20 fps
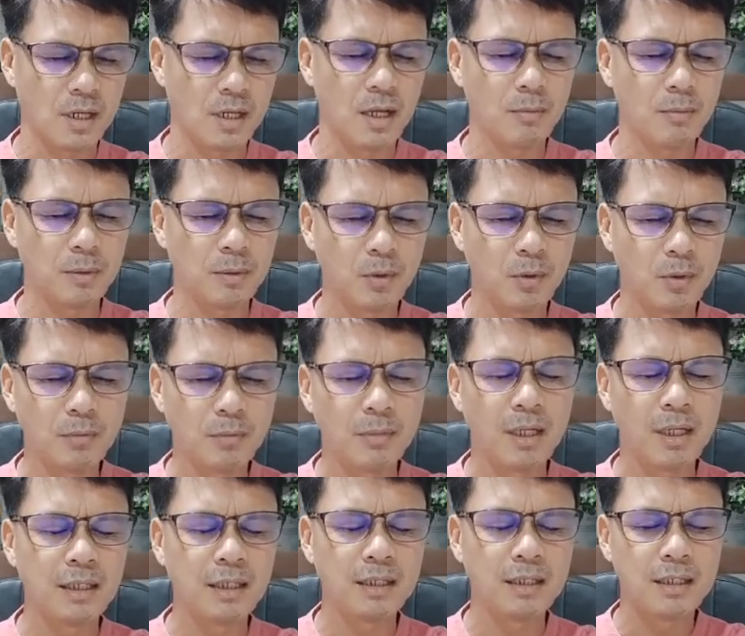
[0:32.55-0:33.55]
Salamat po,
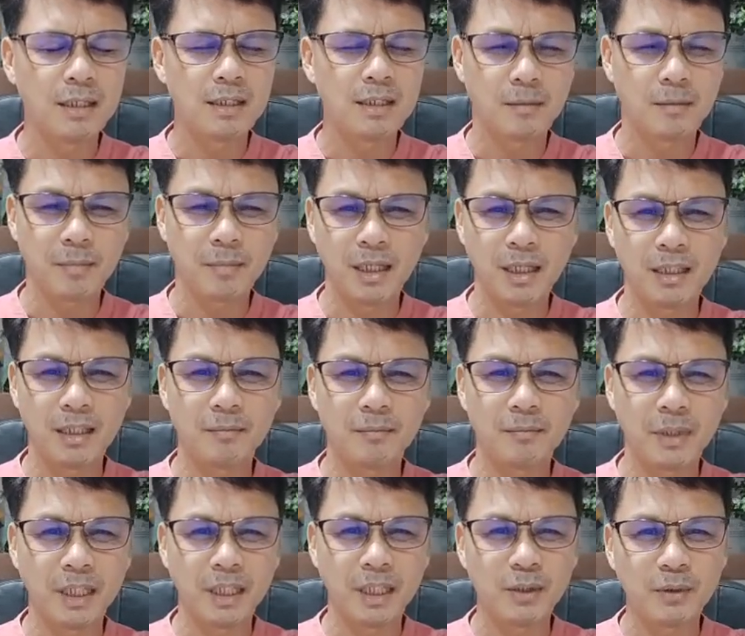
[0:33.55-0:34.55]
Ama, sa
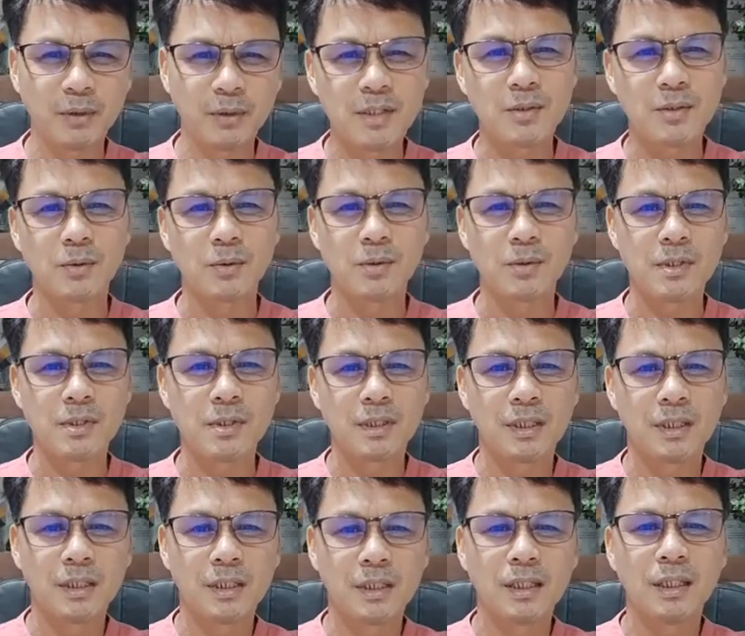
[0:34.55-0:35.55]
pangalan ng Panginoong
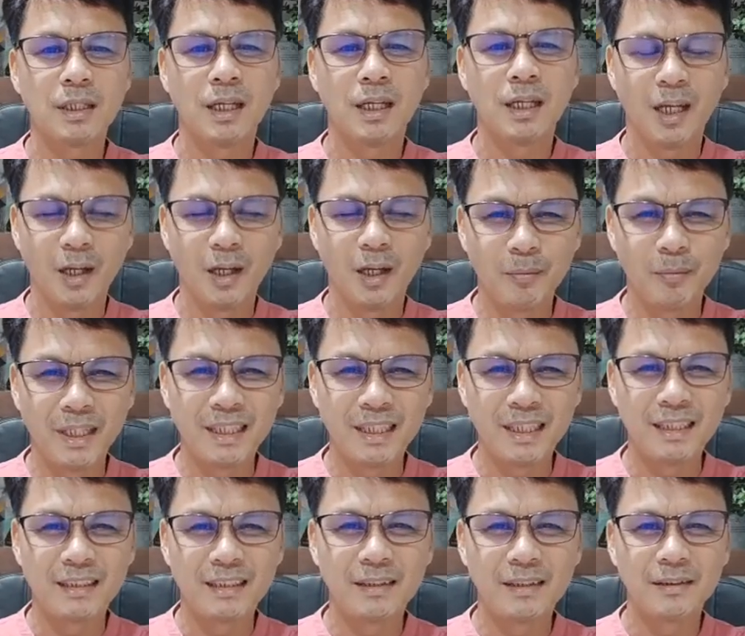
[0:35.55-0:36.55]
Yesus. Amen.